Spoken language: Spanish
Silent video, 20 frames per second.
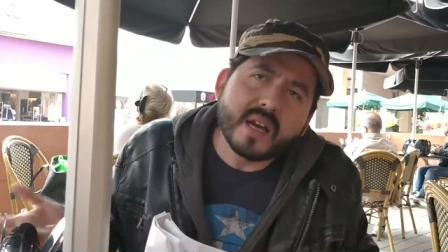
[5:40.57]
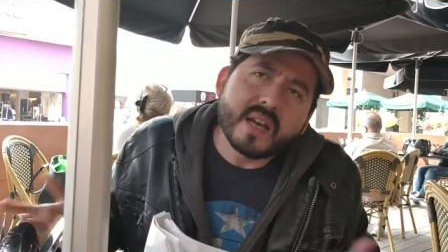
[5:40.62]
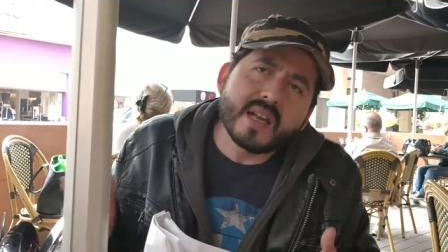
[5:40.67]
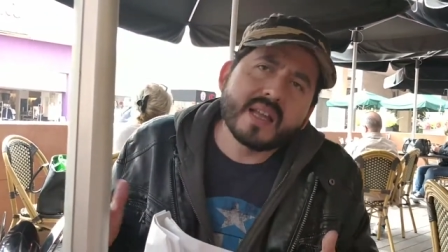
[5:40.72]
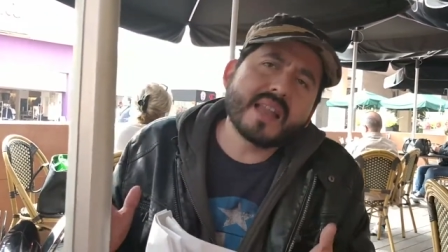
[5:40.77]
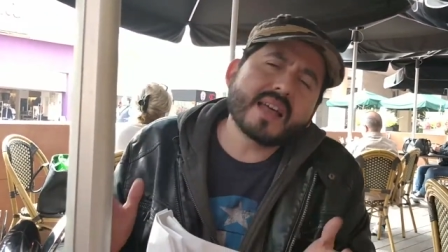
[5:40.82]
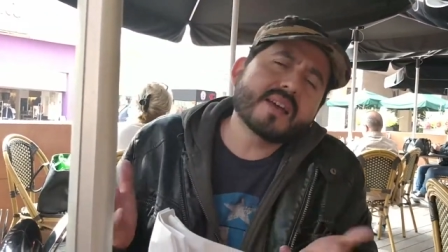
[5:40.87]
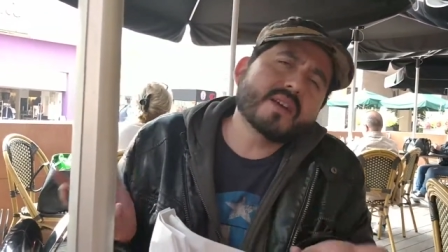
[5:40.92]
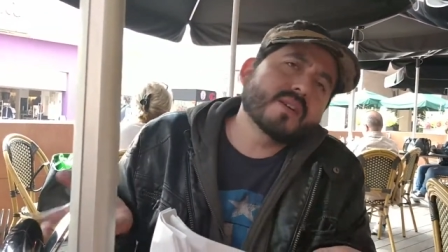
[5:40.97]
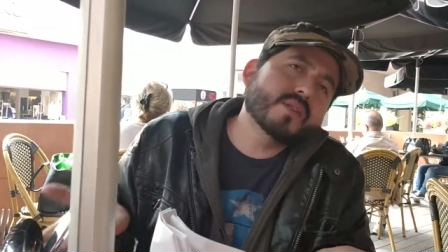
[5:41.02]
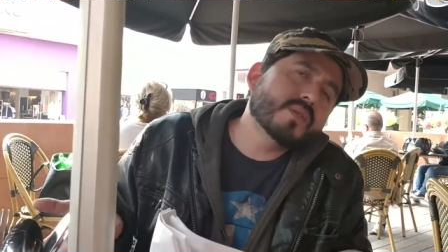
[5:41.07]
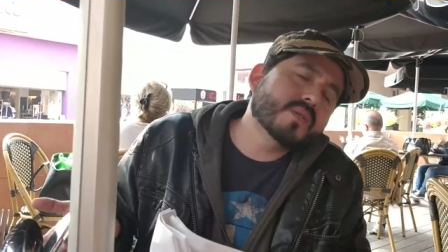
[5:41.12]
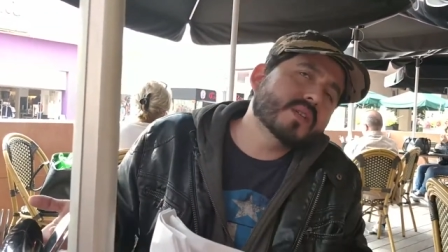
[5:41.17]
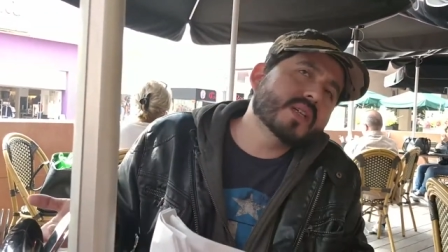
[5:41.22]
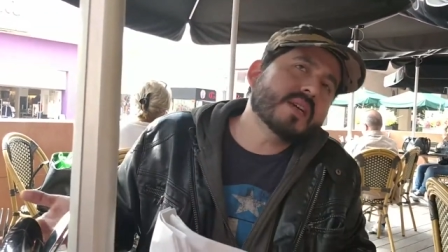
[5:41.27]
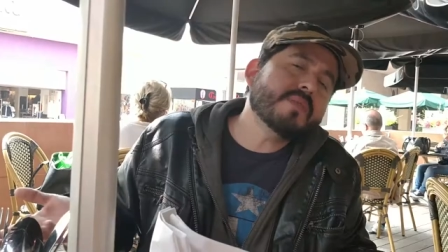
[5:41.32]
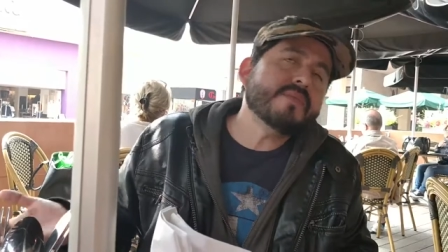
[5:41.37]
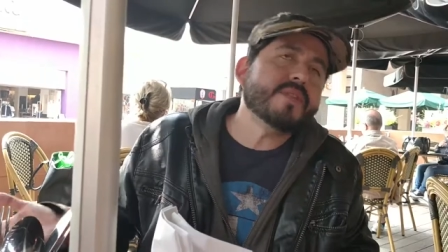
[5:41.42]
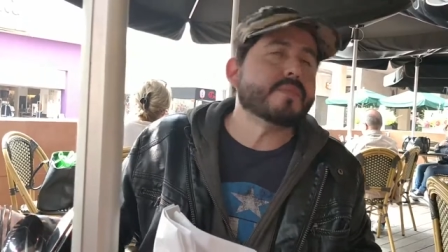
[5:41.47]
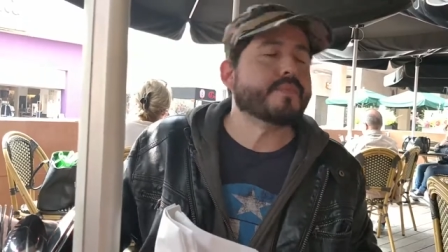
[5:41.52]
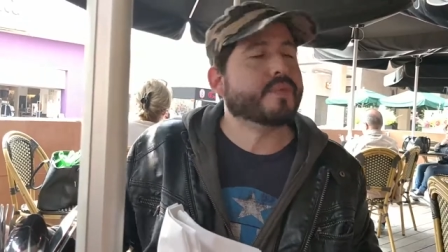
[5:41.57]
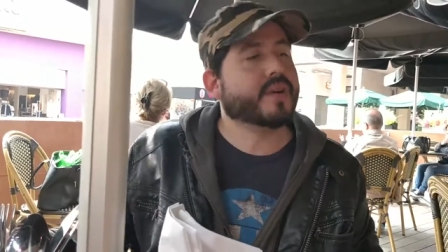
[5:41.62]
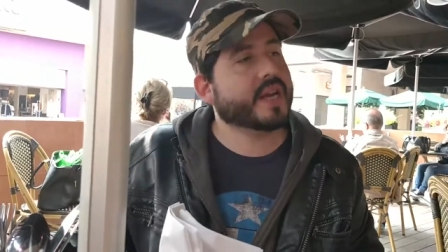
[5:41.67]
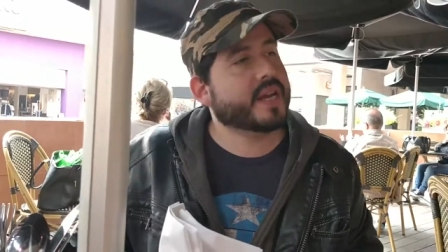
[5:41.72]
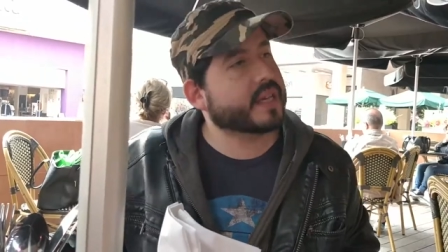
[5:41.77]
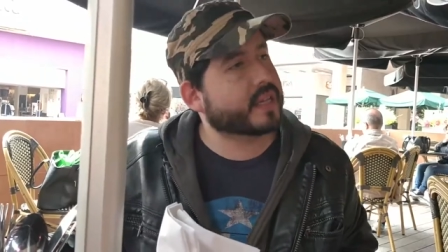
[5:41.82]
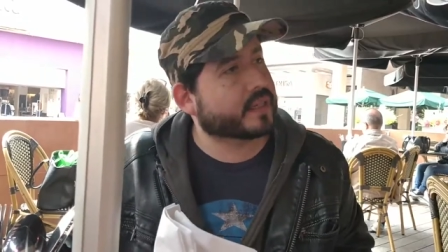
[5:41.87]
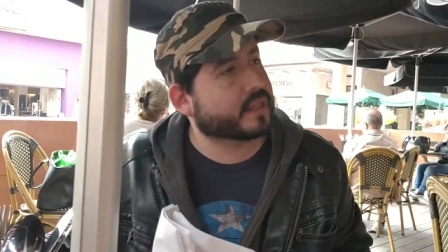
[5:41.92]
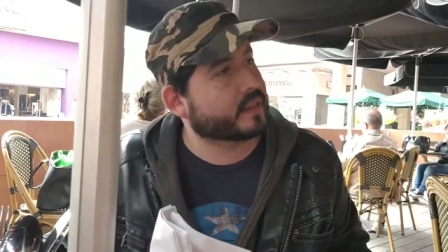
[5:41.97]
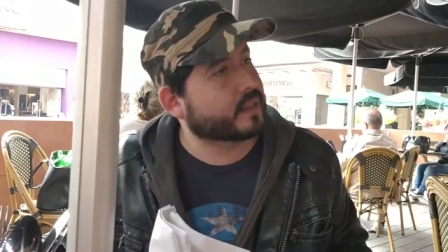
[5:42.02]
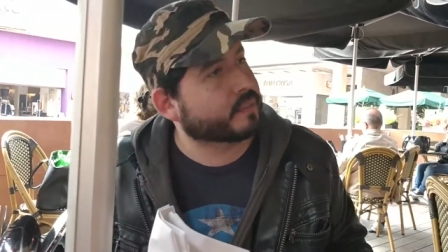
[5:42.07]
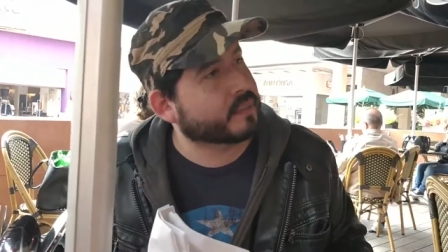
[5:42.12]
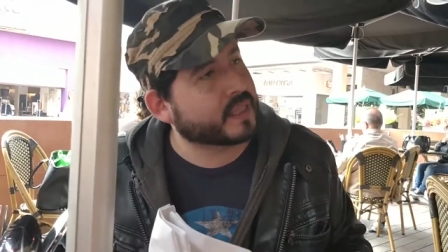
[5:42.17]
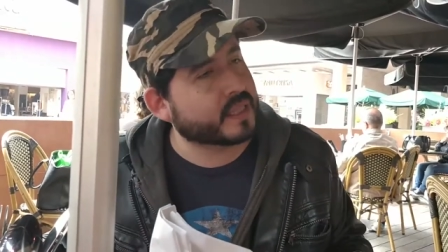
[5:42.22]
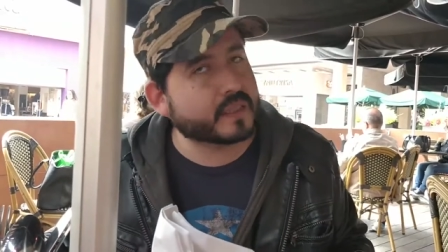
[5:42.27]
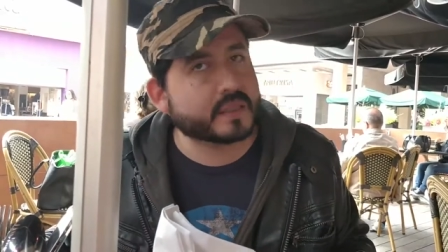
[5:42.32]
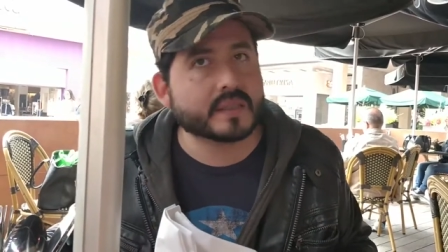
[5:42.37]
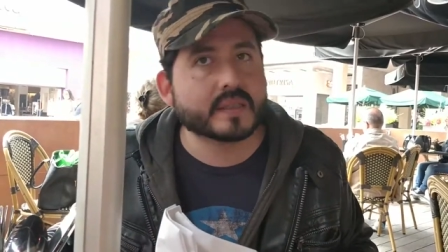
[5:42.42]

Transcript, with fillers: Like, give me a break. I mean.